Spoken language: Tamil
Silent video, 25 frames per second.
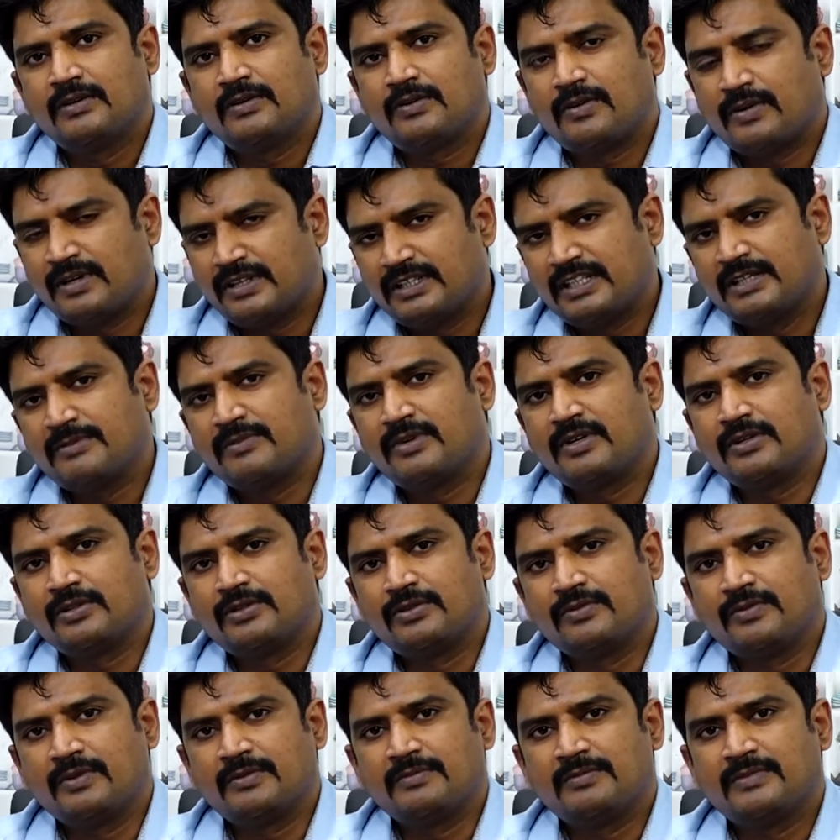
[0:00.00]
குழந்தை
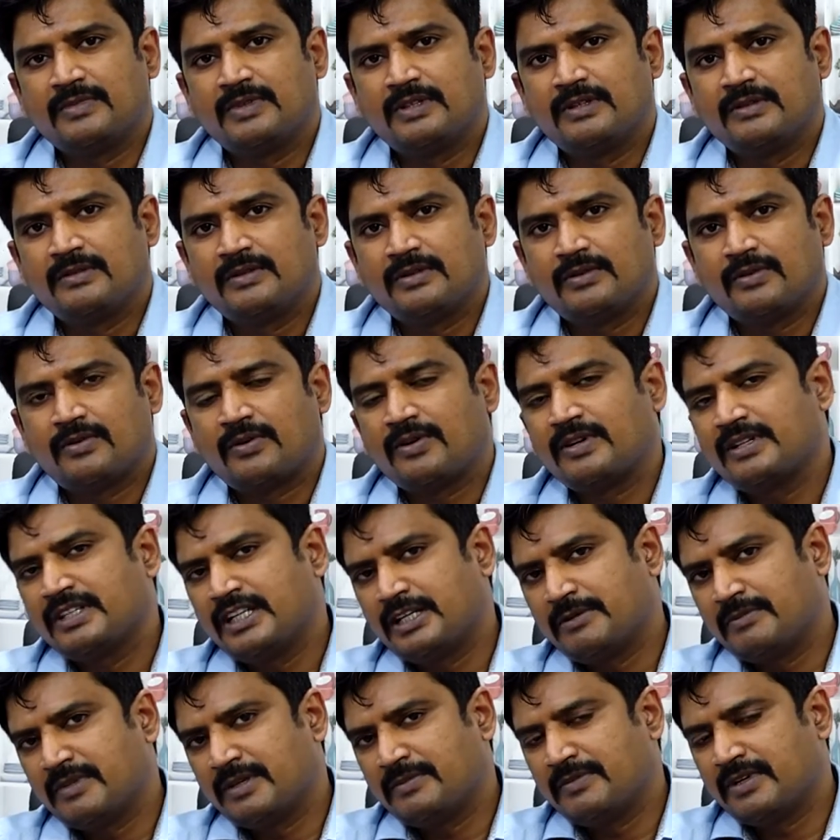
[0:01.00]
மருத்துவம்
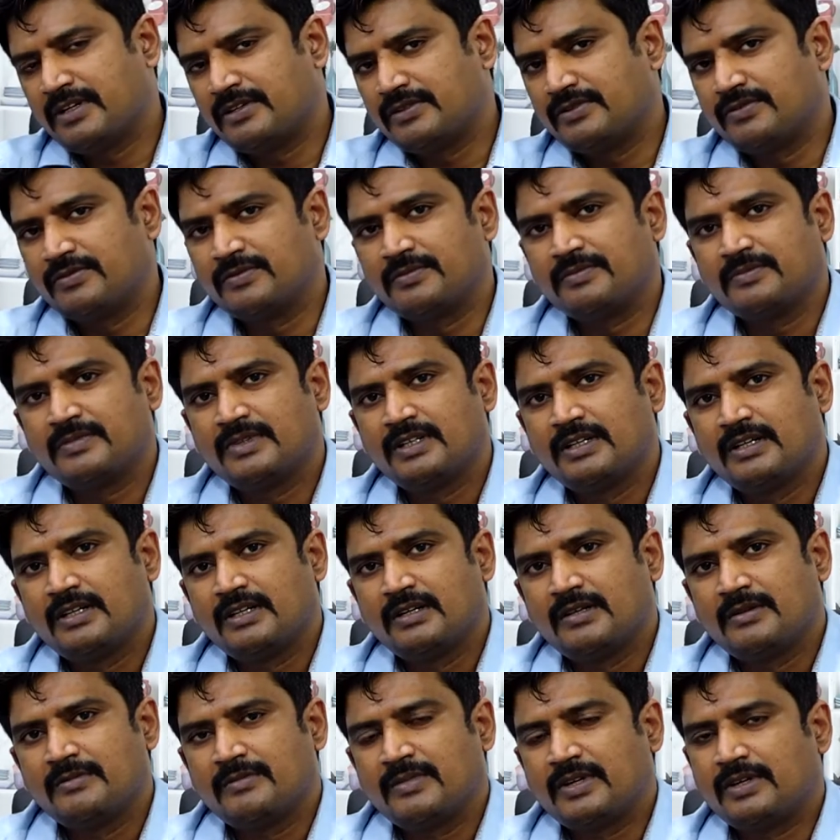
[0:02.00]
குழந்தையின்மை மருத்துவம்
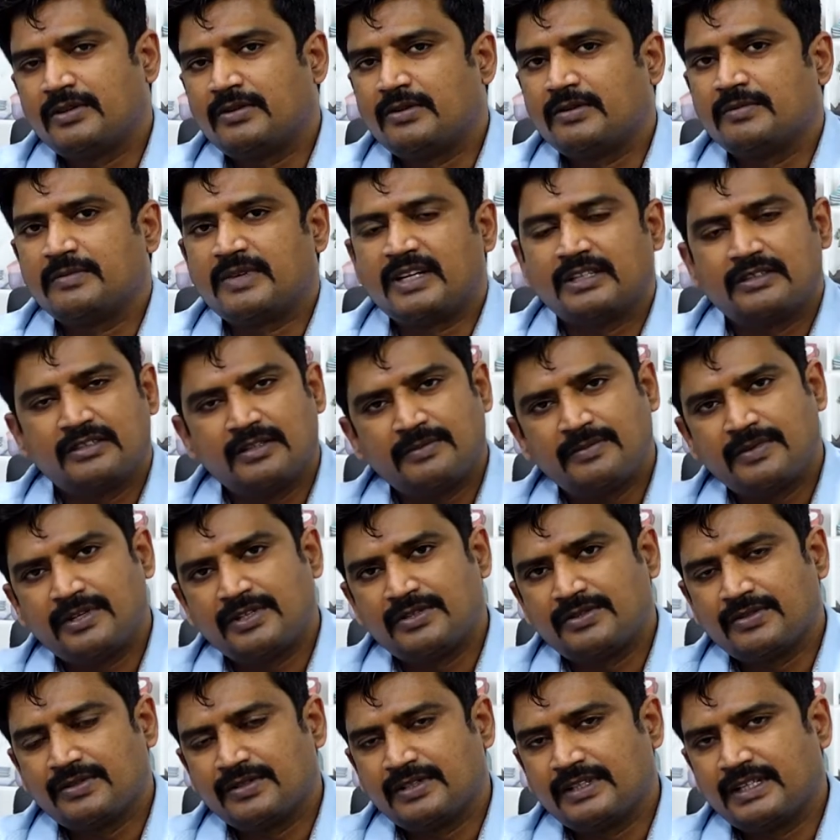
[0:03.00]
மற்றும் இரத்த
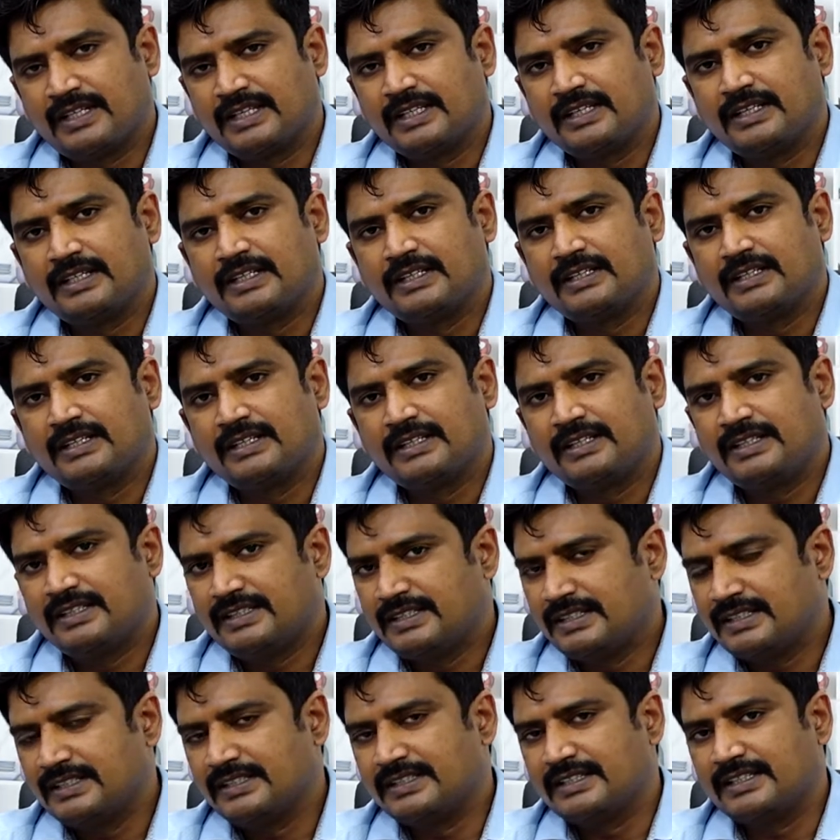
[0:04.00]
பரிசோதனை
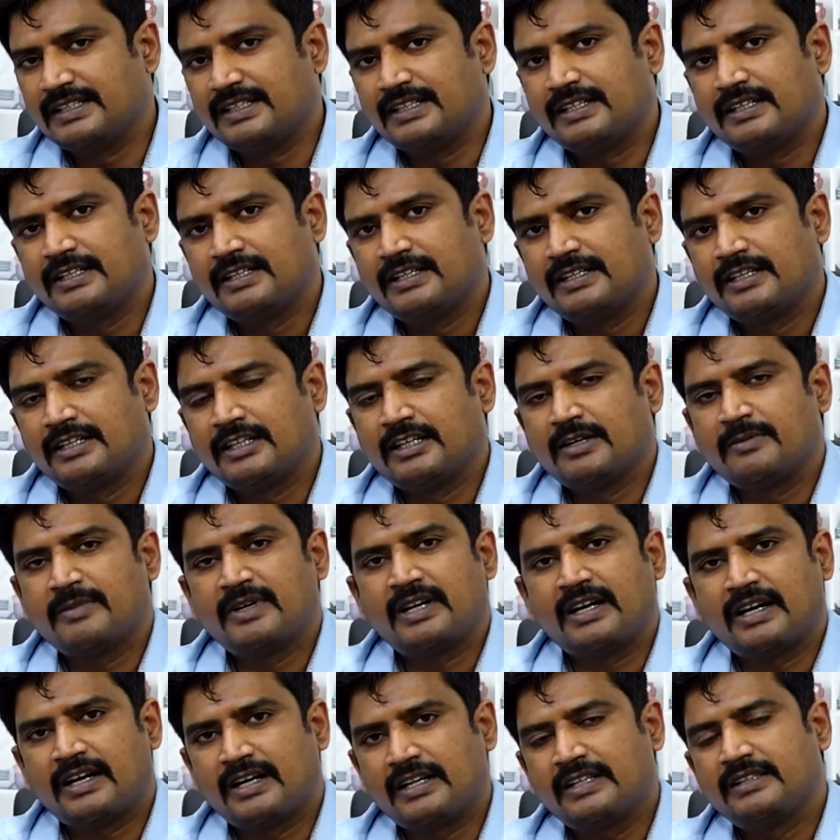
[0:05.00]
இசிஜி e இங்கே
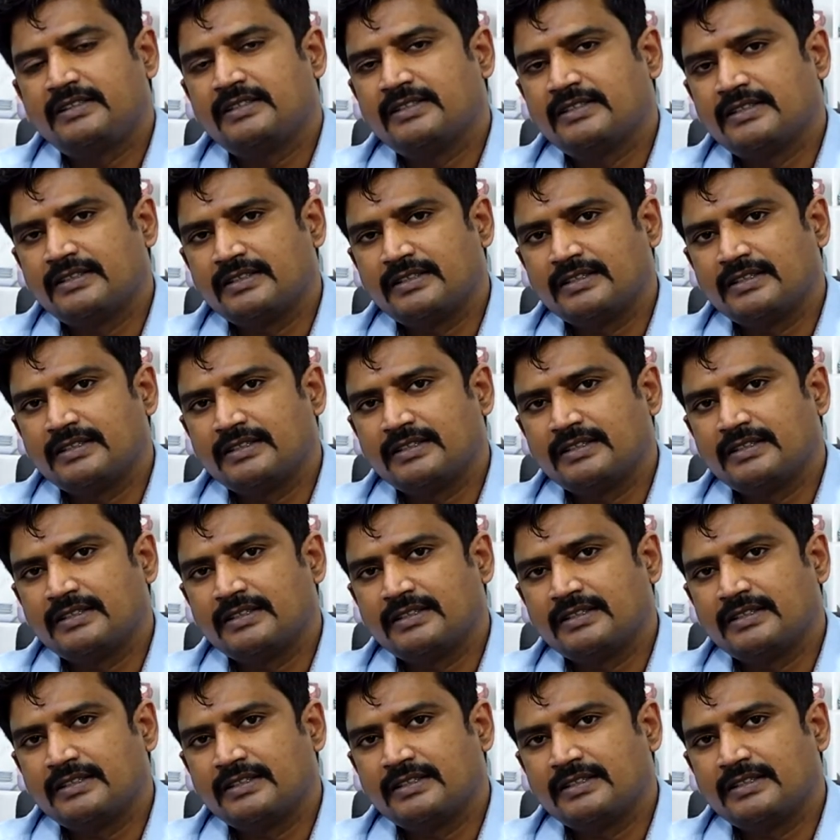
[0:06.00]
மாதிரி அனைத்து